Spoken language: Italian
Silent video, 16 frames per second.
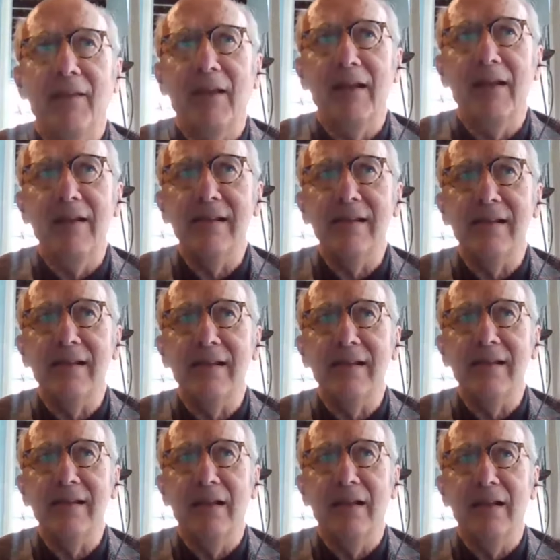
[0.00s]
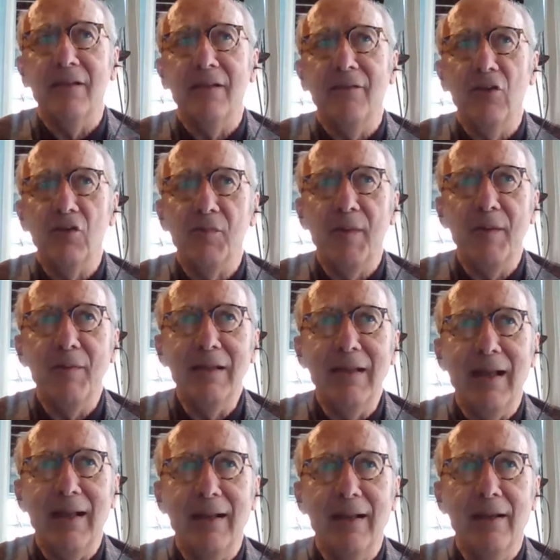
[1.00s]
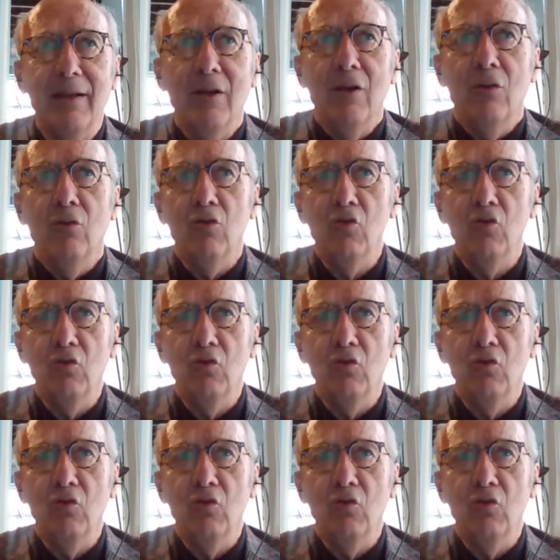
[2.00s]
che analizza a livello sperimentale